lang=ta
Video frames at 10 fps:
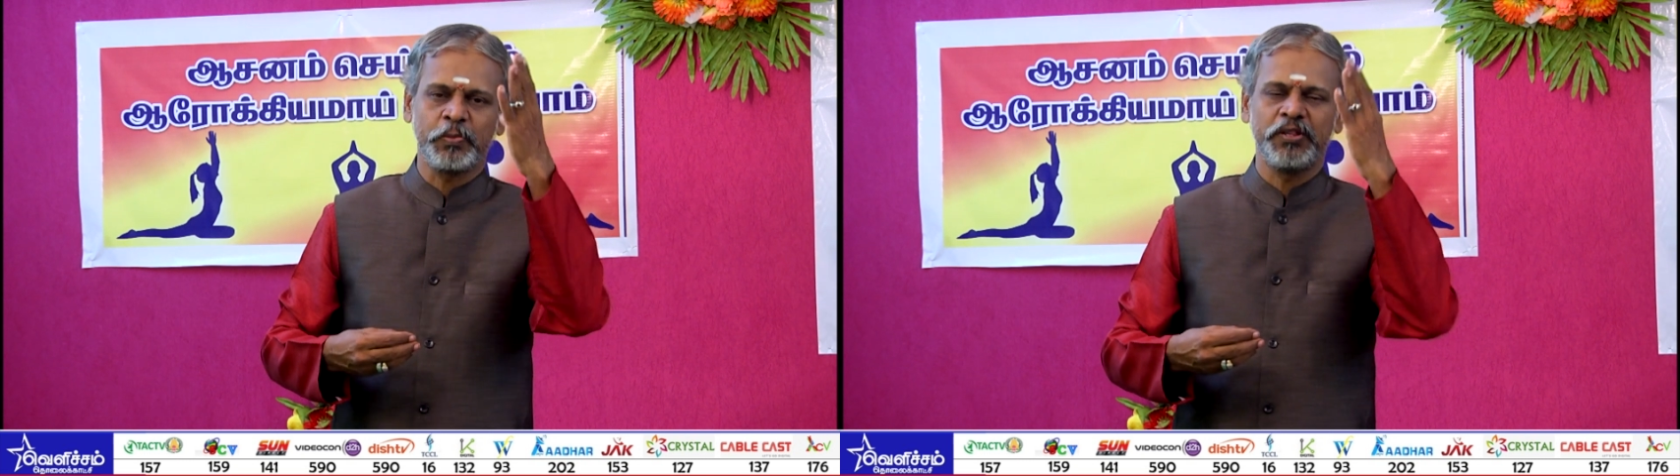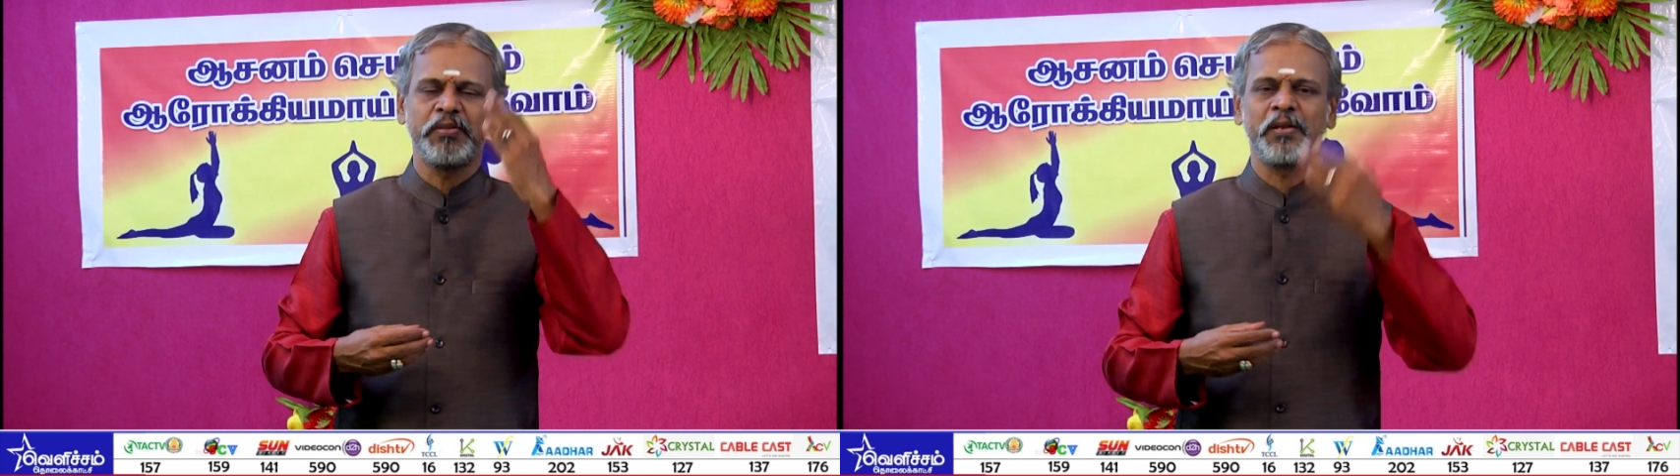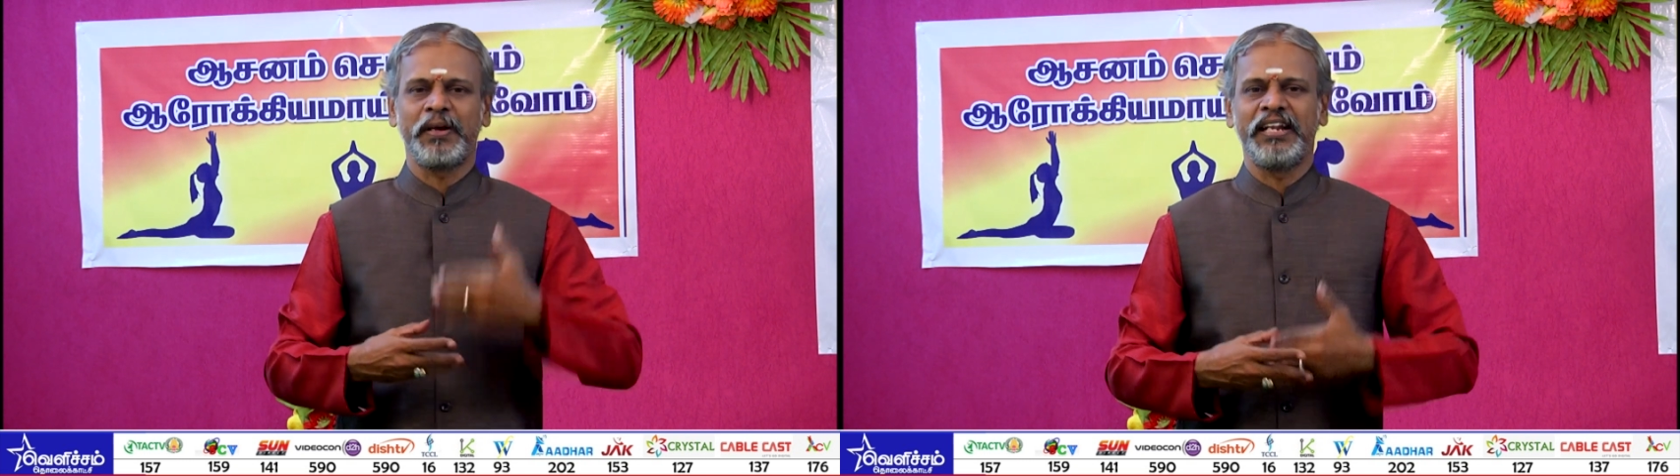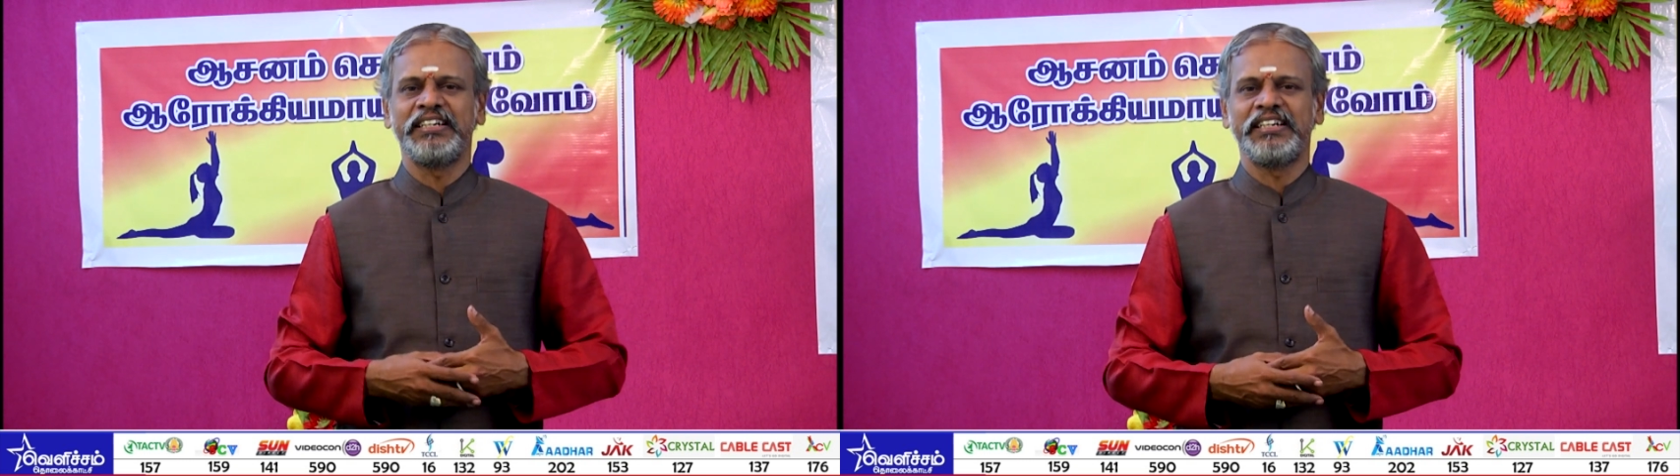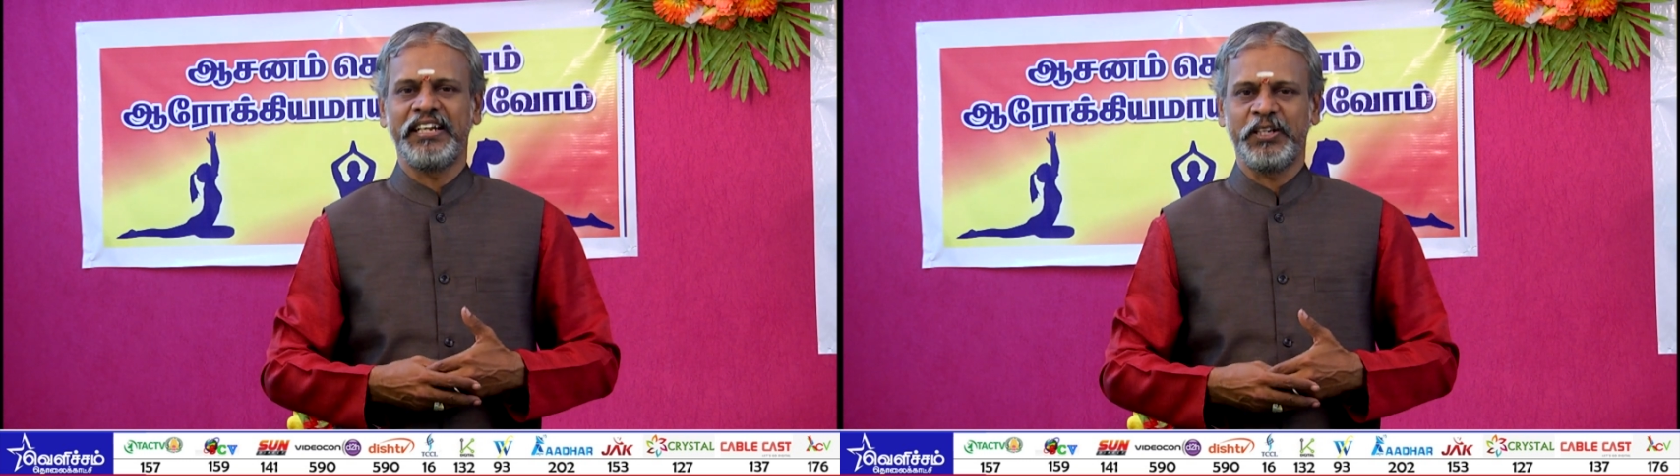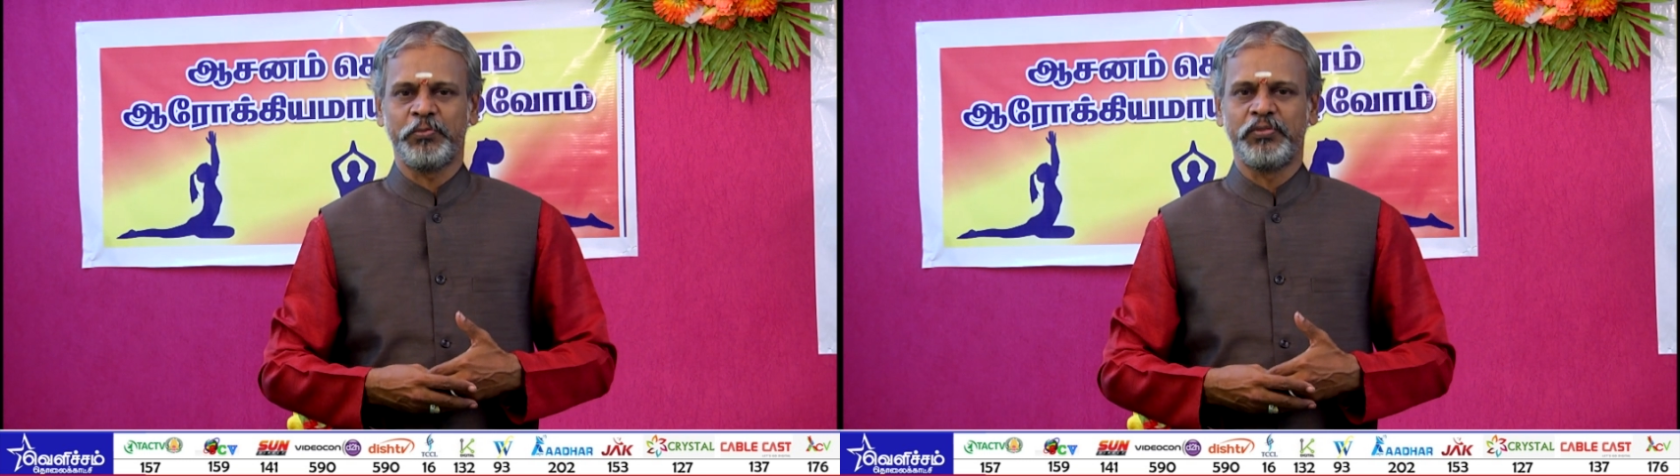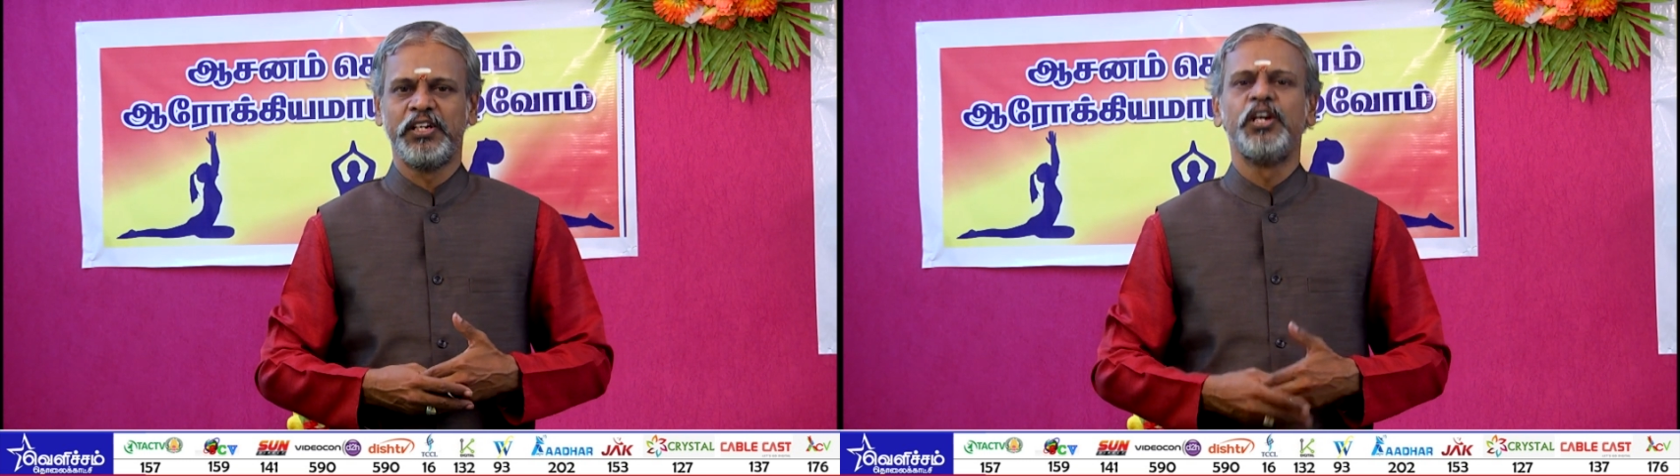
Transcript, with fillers: அற்புதமான பலன்கள் கிடைக்கும்